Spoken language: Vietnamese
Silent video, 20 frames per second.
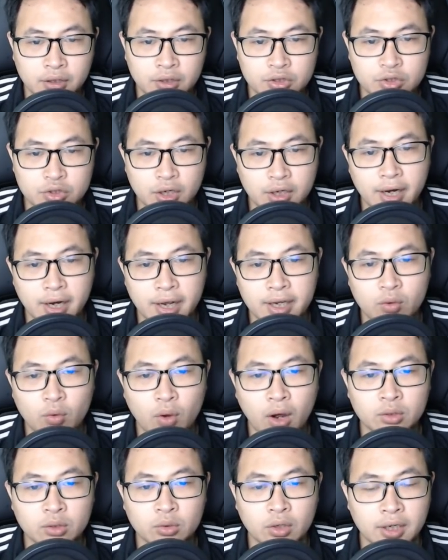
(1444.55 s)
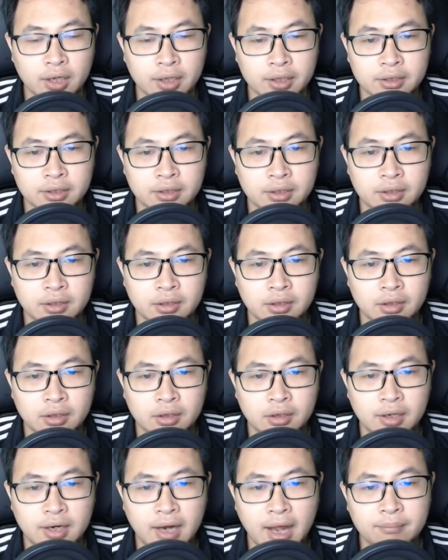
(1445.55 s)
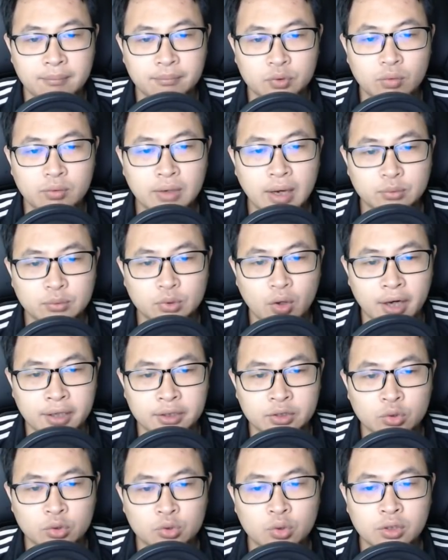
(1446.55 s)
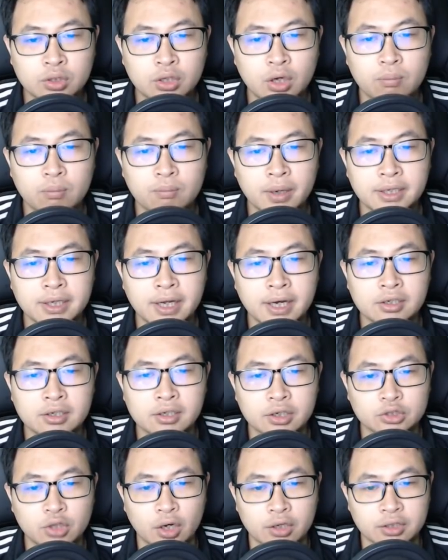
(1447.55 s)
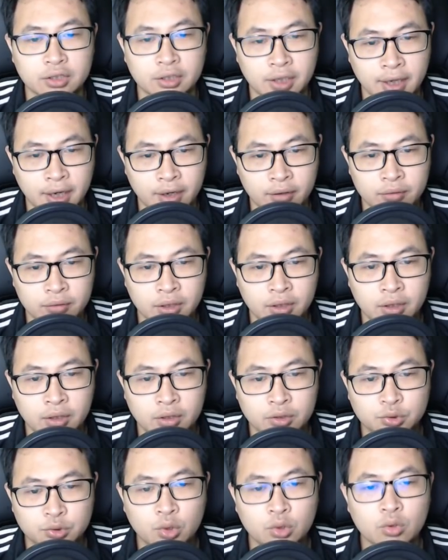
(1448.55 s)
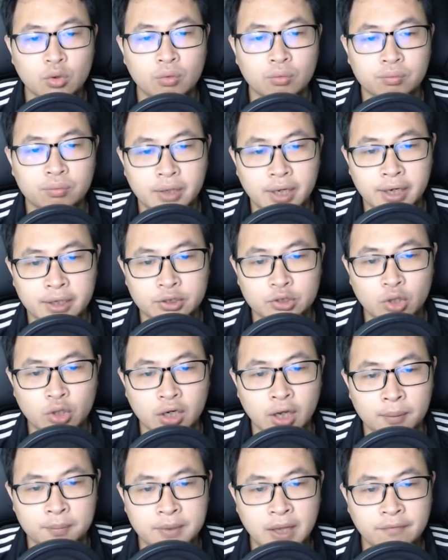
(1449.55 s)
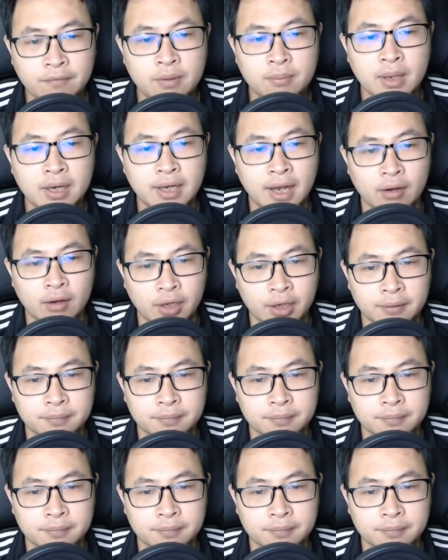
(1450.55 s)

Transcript: Chuyện này quá thuận lợi, làm cũng làm cho hắn có chút không biết nên lựa chọn như thế nào, rốt cục nên chọn hợp tác với bên nào đây.